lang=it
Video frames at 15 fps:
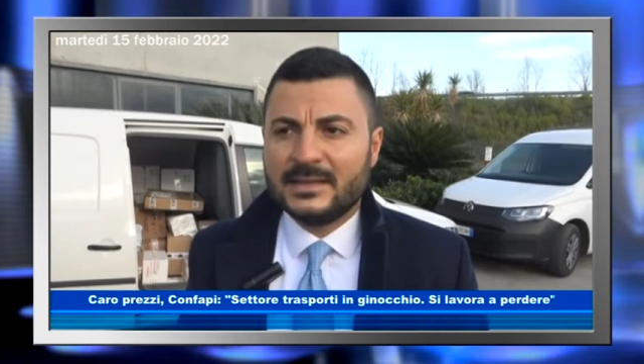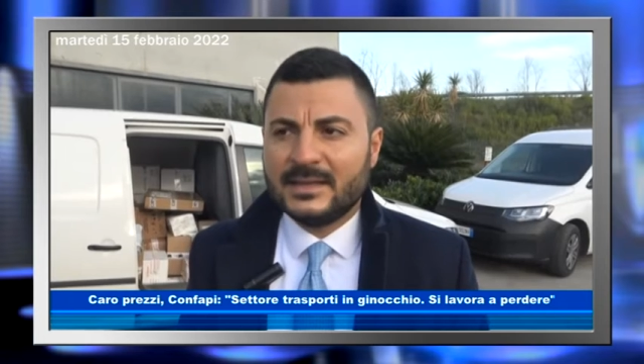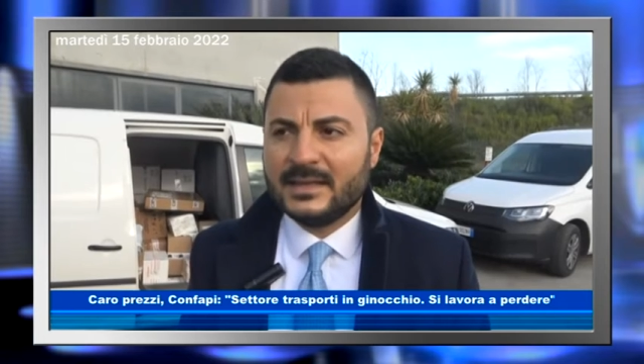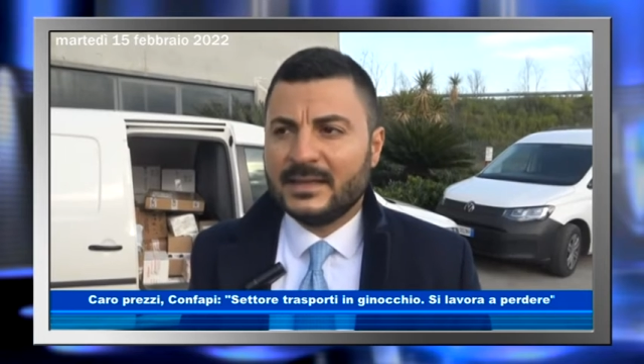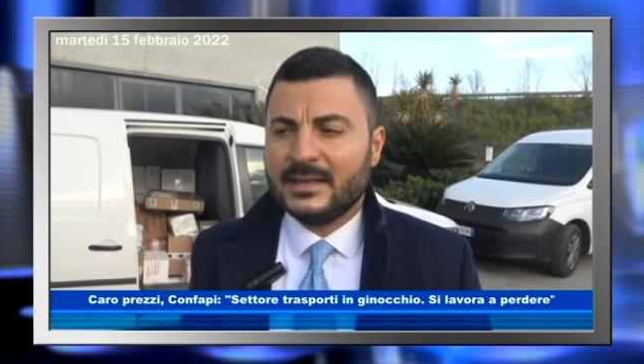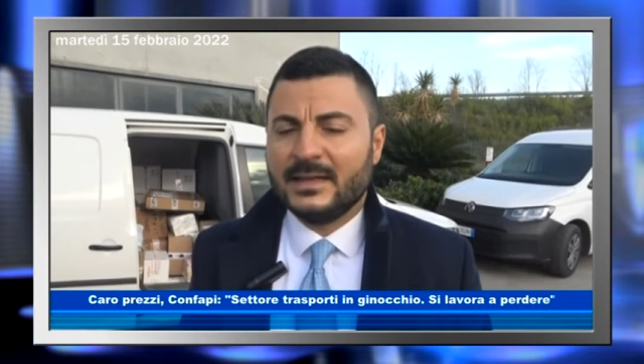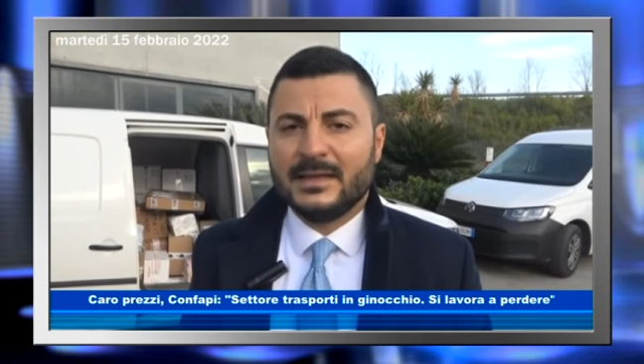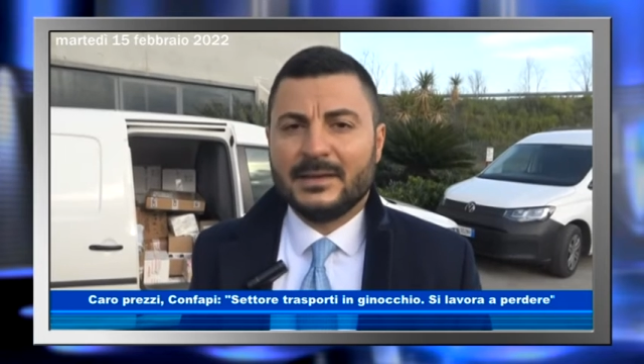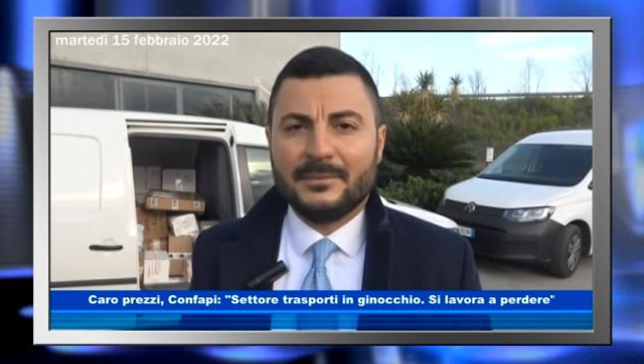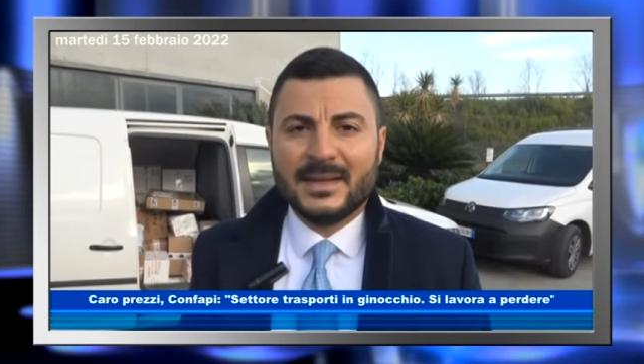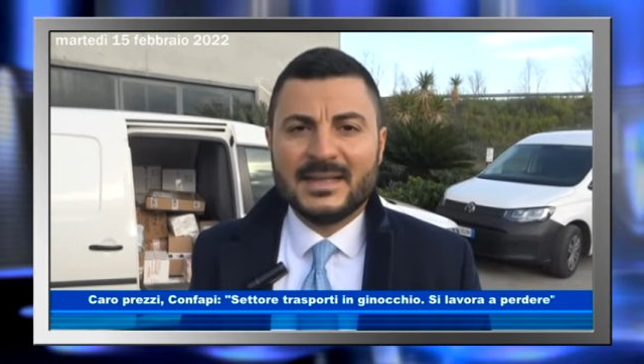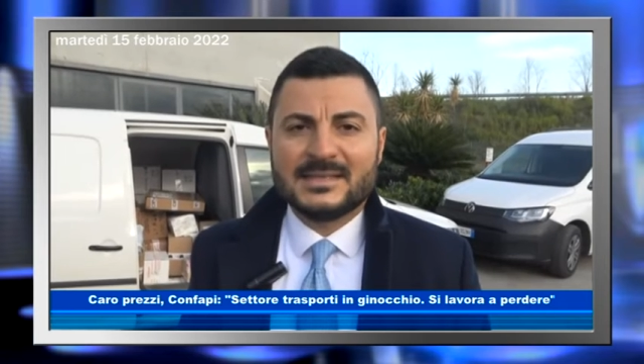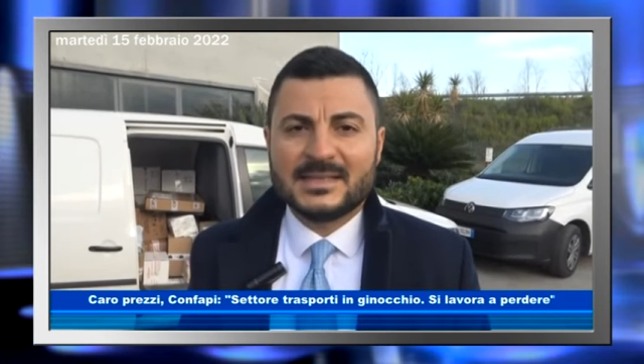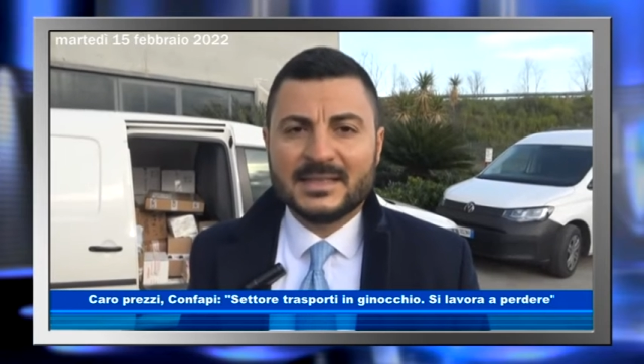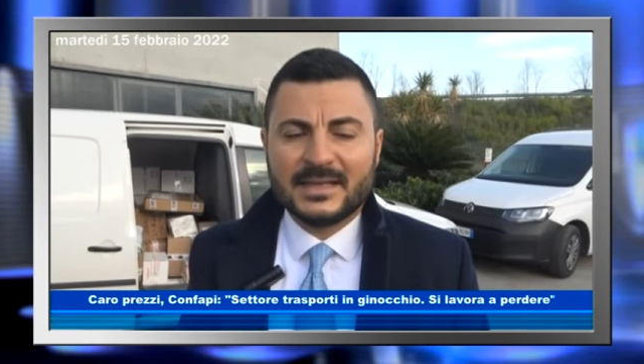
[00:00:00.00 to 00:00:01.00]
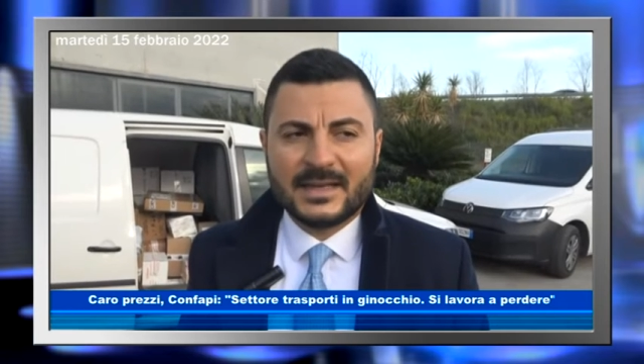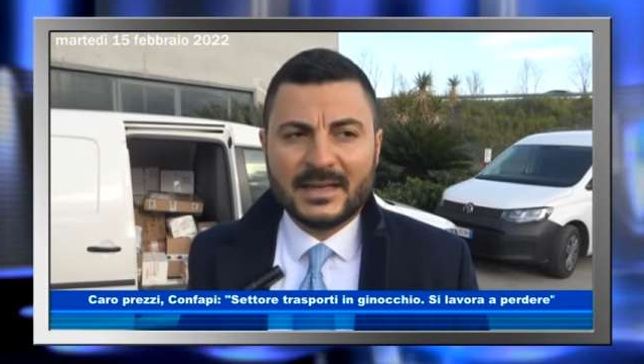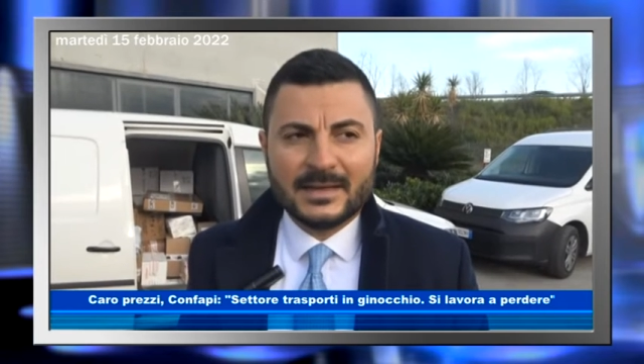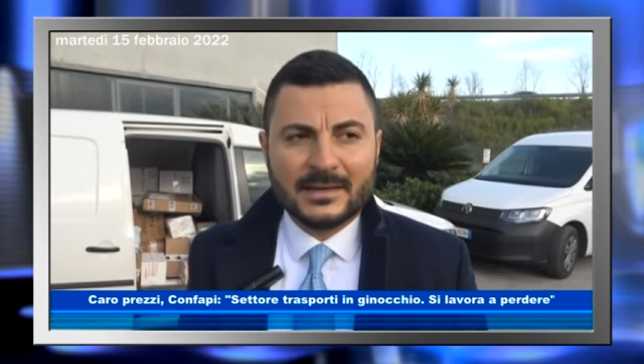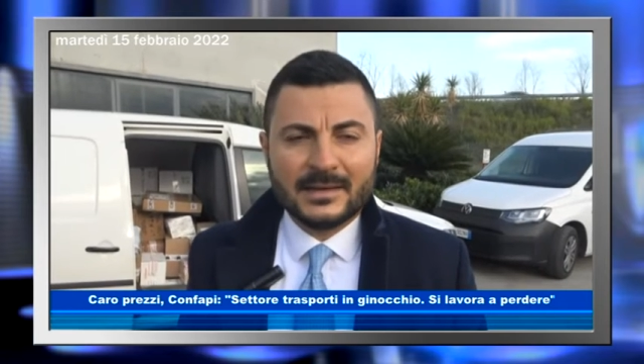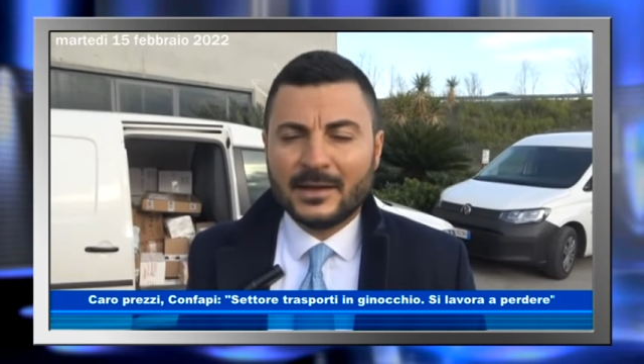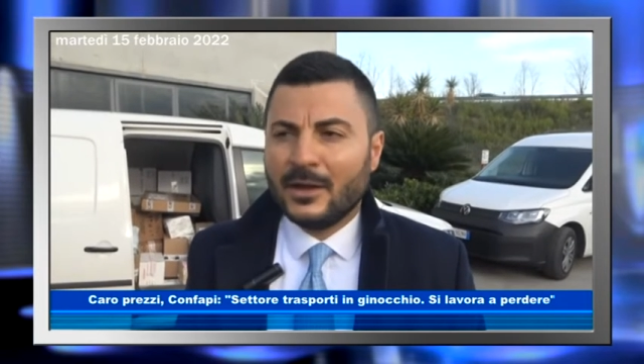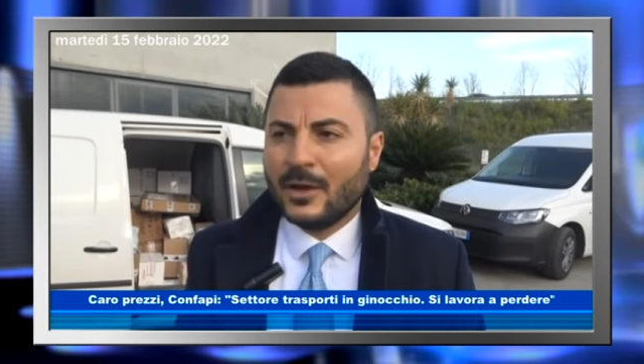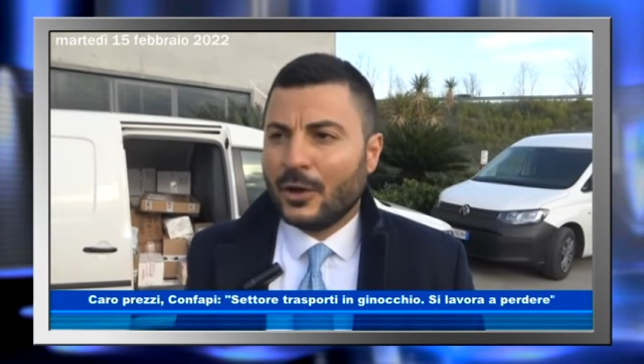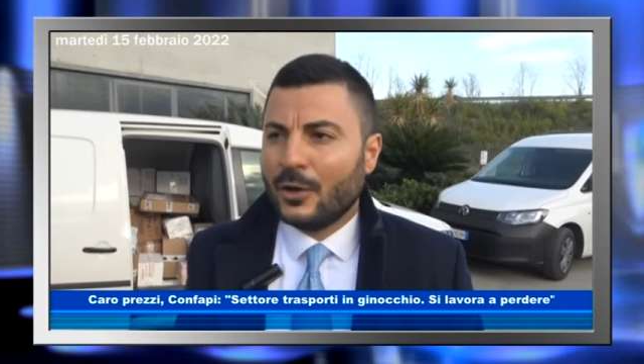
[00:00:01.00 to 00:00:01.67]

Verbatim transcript: di eh, mezzi green,